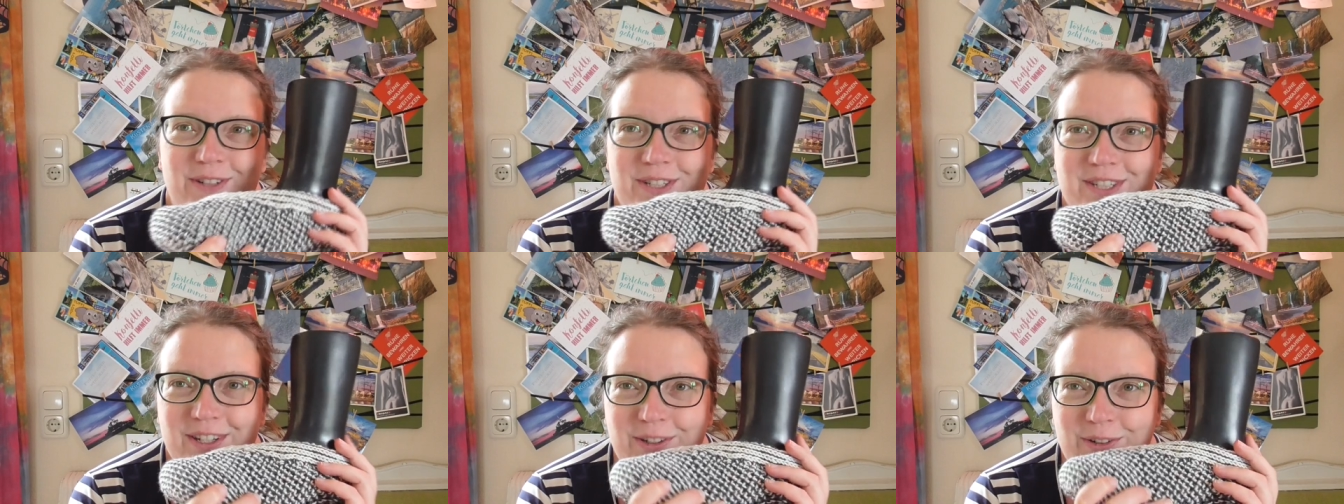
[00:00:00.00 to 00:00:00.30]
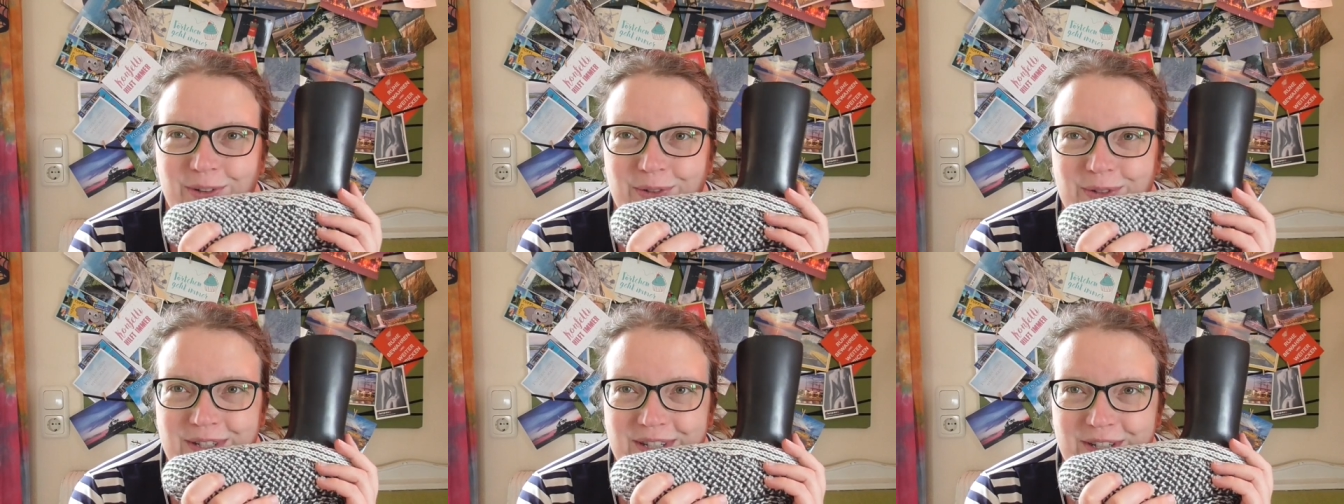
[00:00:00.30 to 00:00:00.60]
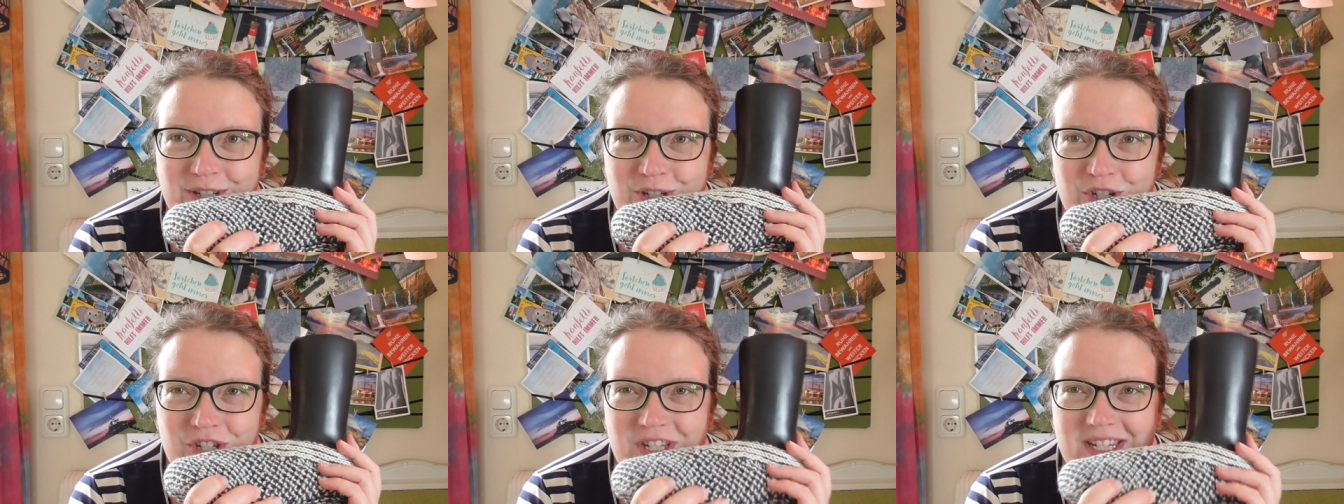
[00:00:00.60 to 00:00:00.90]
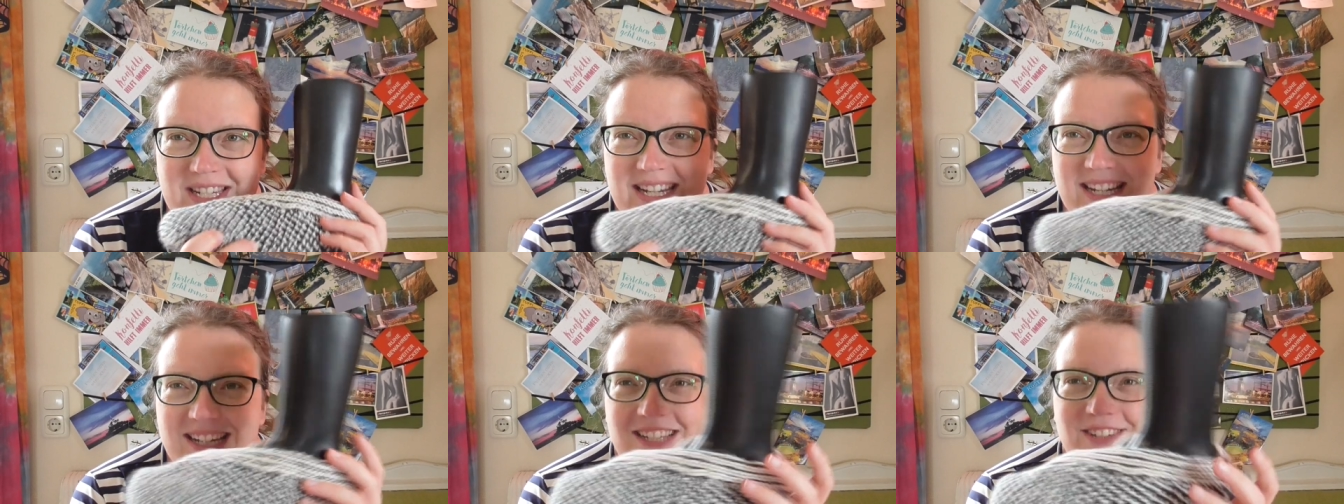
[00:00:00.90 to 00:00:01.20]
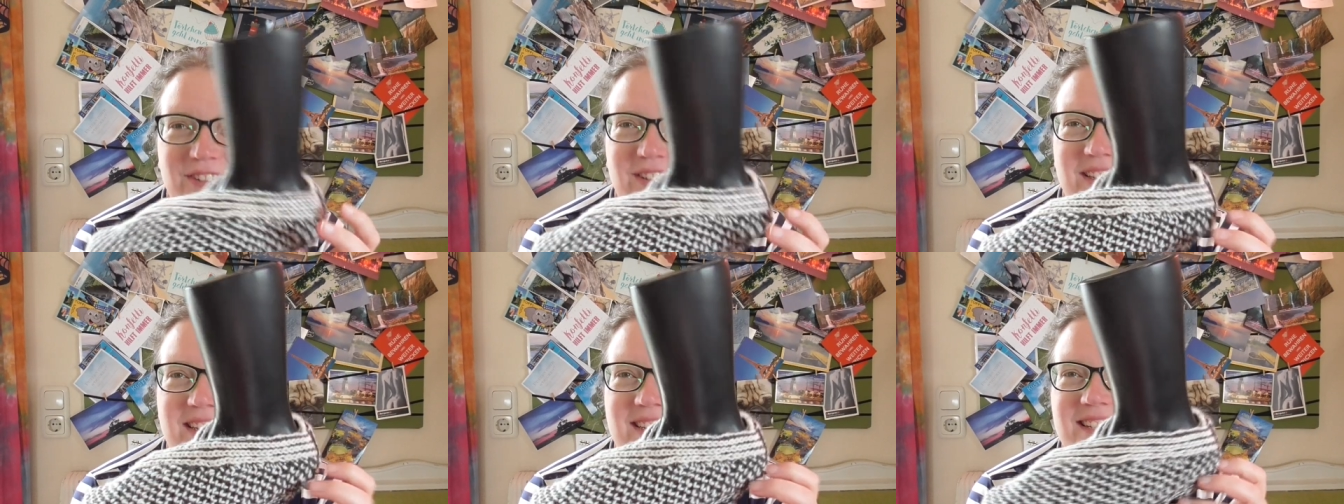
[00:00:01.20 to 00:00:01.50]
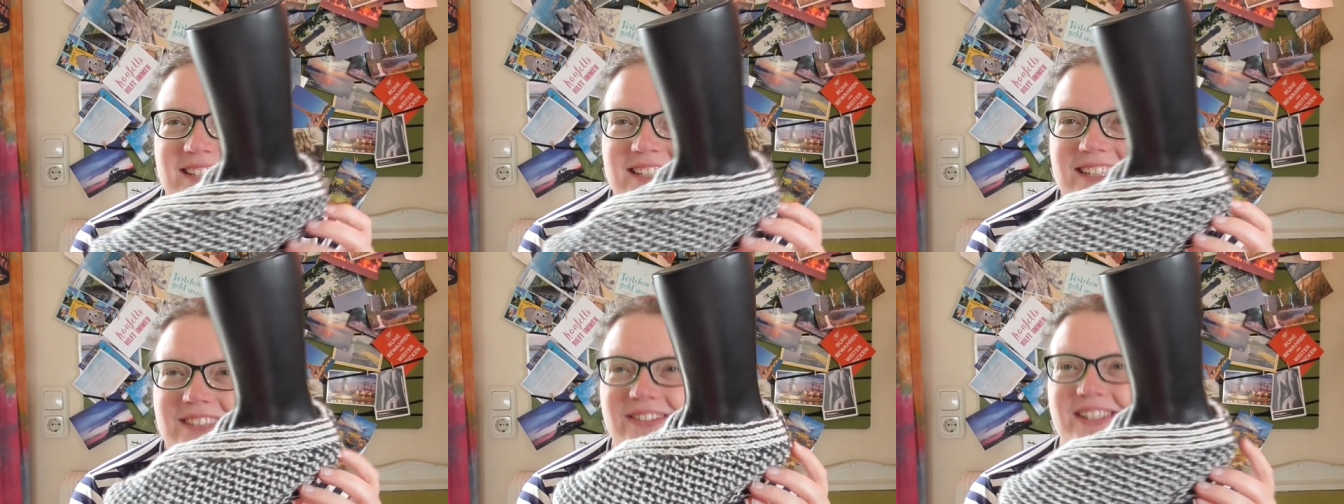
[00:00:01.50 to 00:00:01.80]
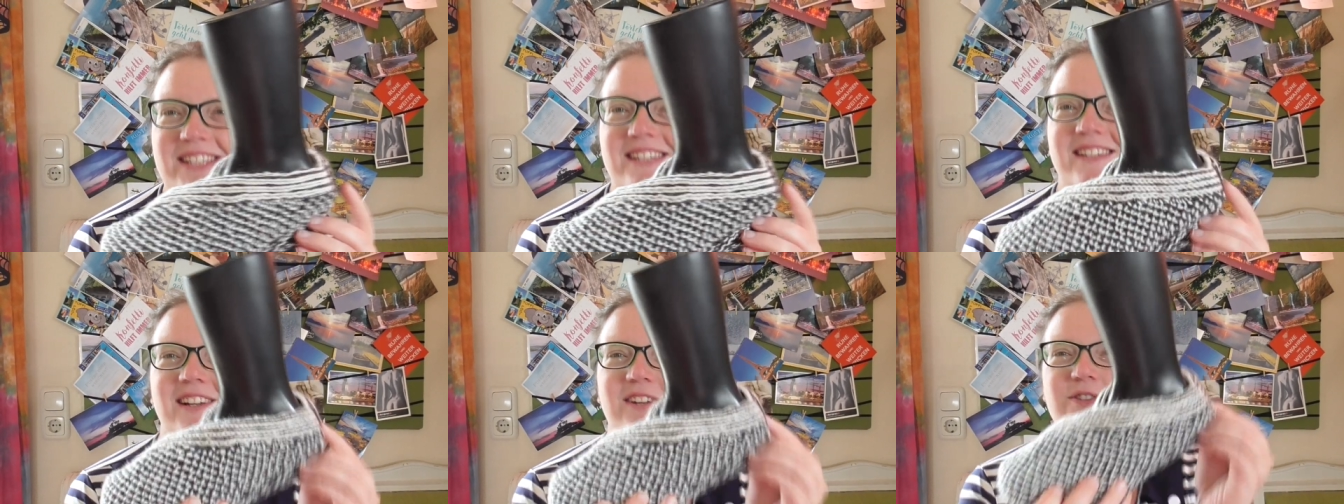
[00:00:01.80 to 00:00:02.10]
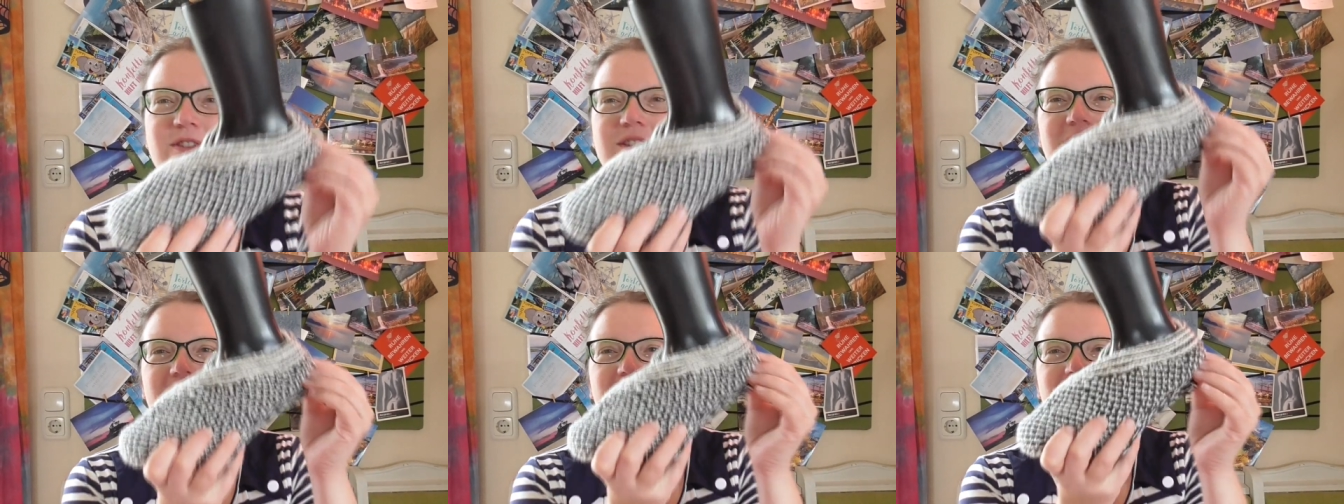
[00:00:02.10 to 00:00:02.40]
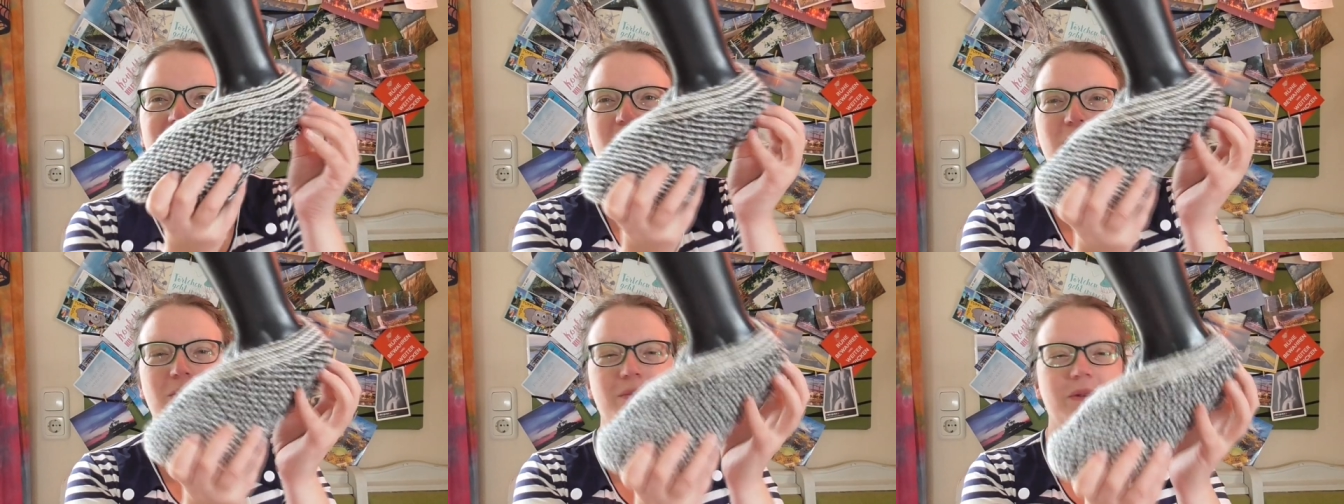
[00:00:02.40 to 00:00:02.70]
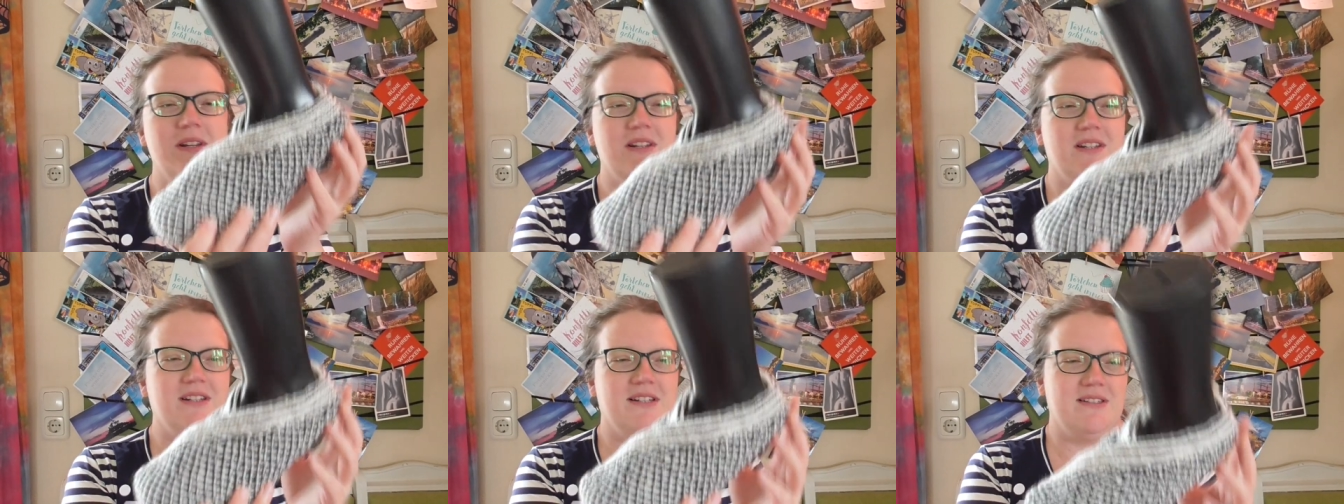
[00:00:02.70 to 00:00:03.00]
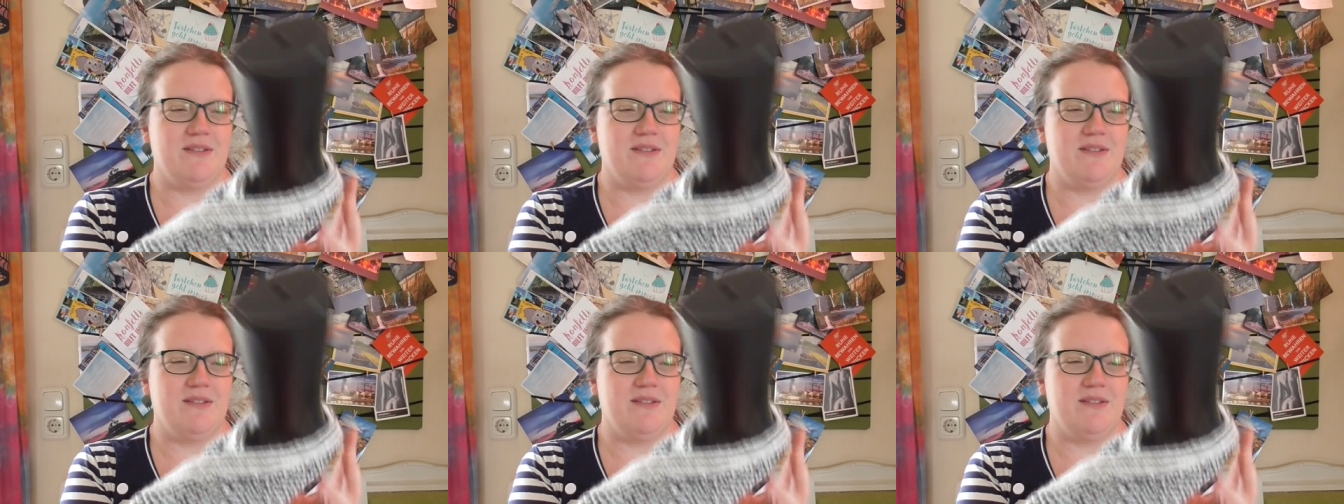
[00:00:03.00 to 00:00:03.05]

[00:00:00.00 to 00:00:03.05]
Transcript: die größere Größe gestrickt und das ist was rausgekommen,